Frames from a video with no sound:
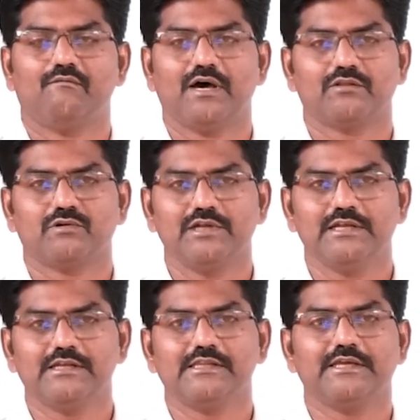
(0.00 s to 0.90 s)
வ
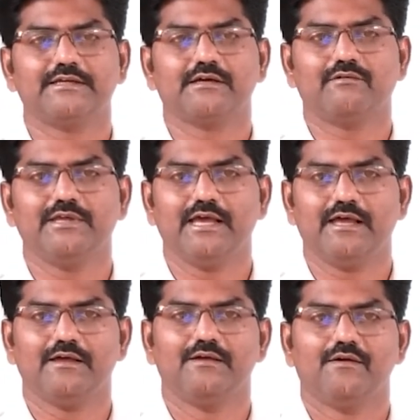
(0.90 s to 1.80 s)
தொழிலிருந்து ஈட்டக்கூடிய
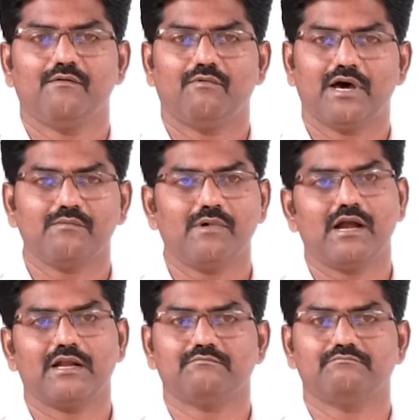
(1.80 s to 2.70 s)

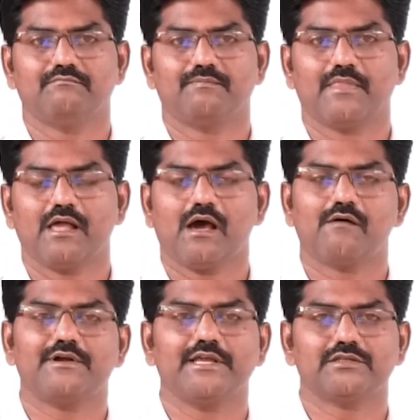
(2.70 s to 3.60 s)
வருமானம்
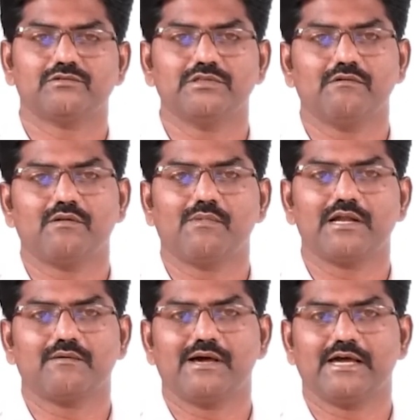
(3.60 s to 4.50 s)
அவருடைய சொந்த
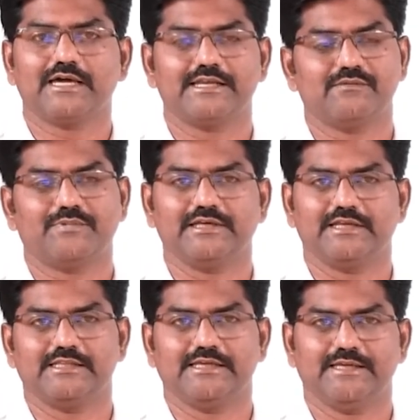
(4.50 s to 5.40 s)
வருமானமாக
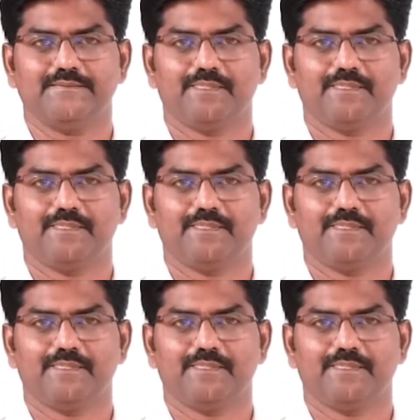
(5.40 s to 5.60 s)
கருதப்படுகிறது